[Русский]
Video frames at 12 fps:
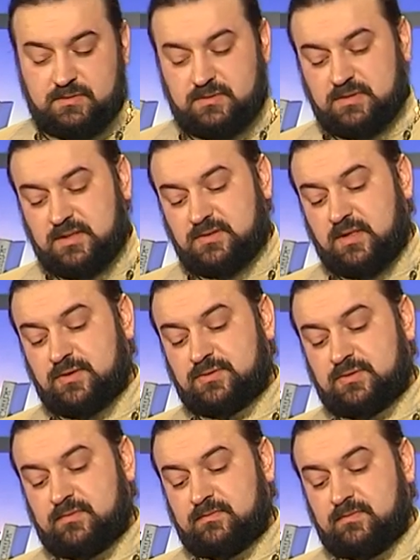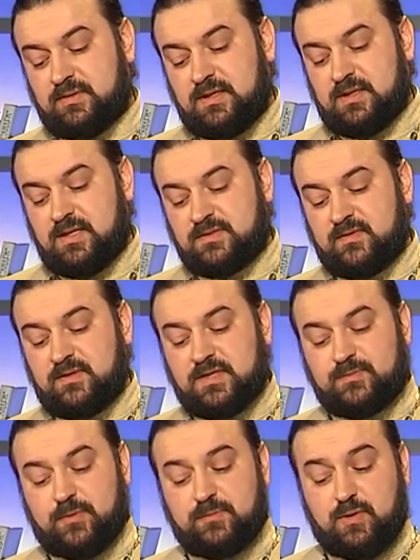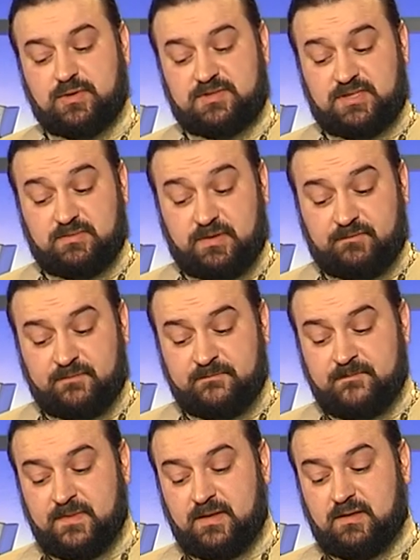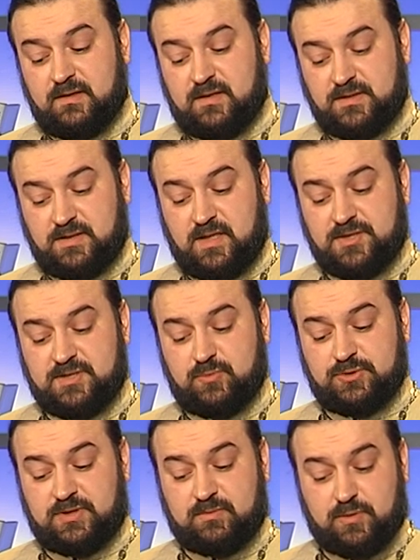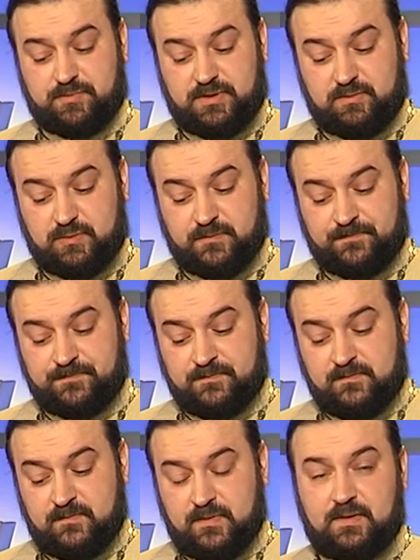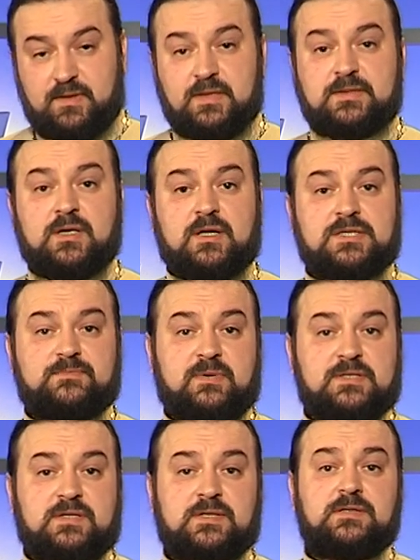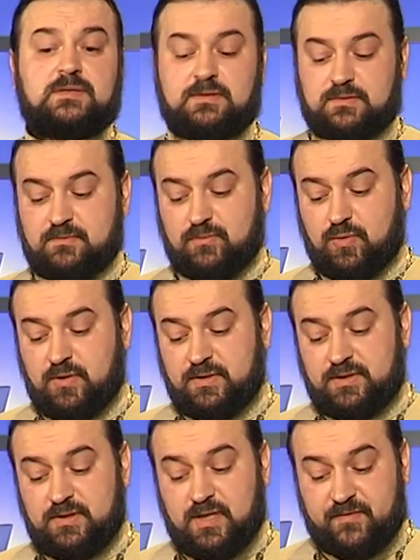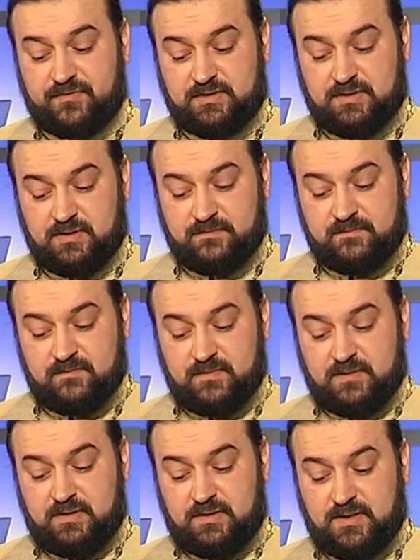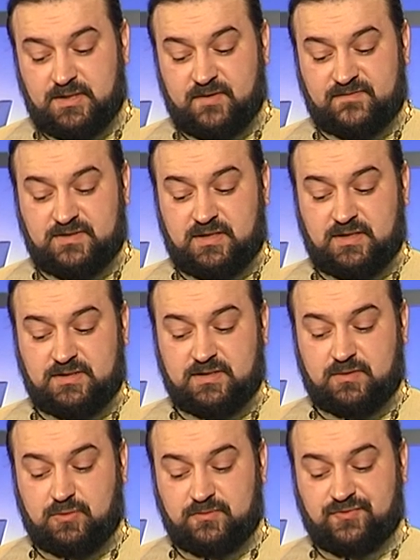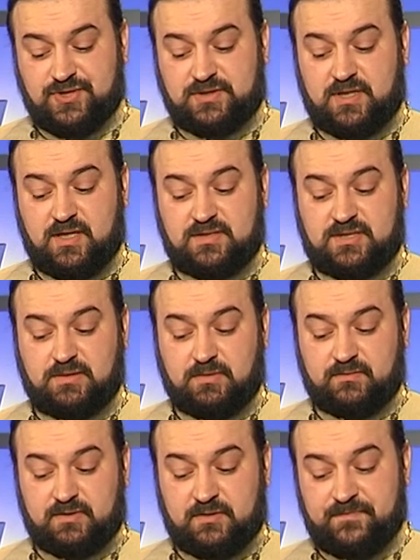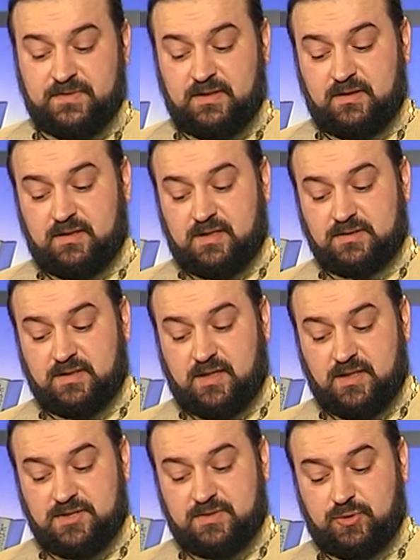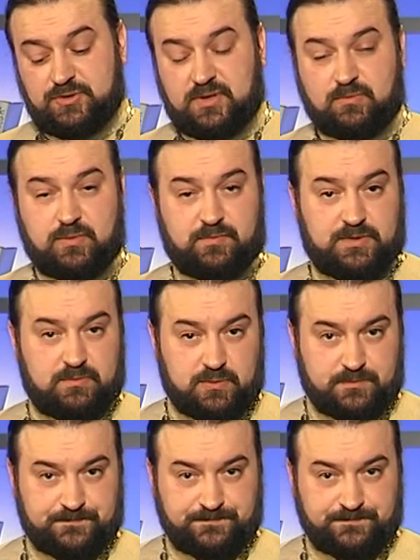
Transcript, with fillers: Сказал, что благословен Господь Бог Симов, Ханаан же будет рабом ему. И да распространит бог Иафита, и да вселится он в шатрах Симовых. Ханаан же будет рабом ему».